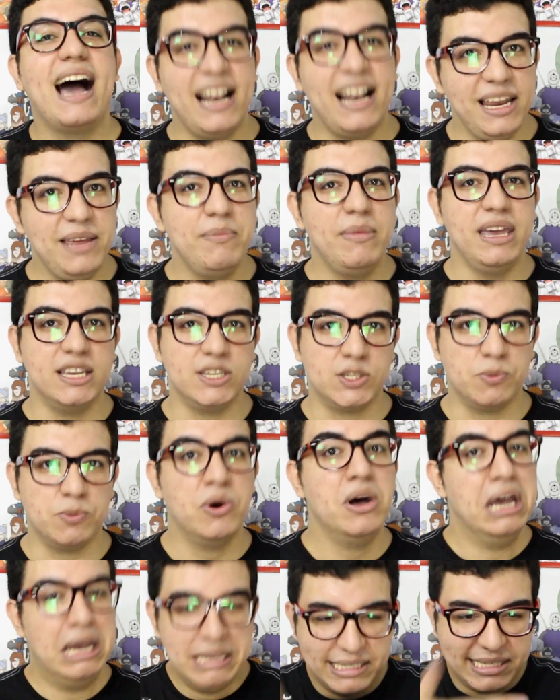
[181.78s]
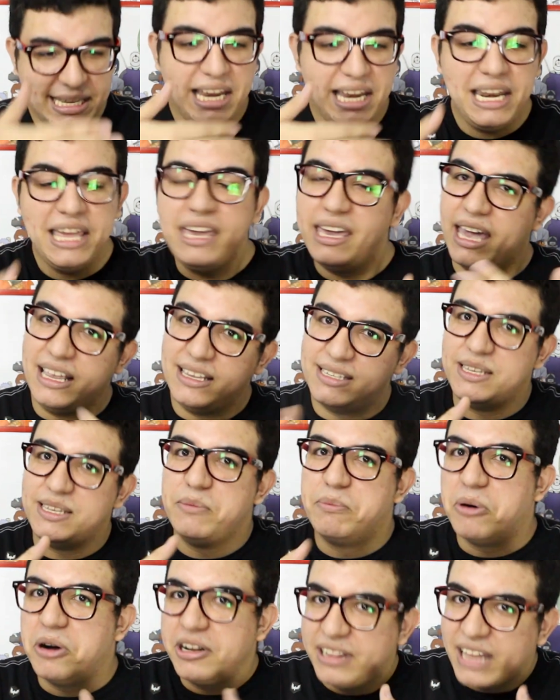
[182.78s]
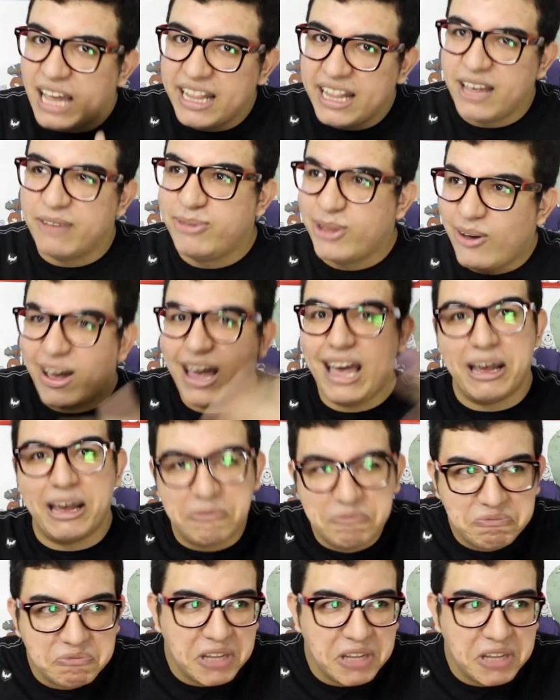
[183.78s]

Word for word: ali mesmo, sem ninguém se importar, né? Afinal, ah,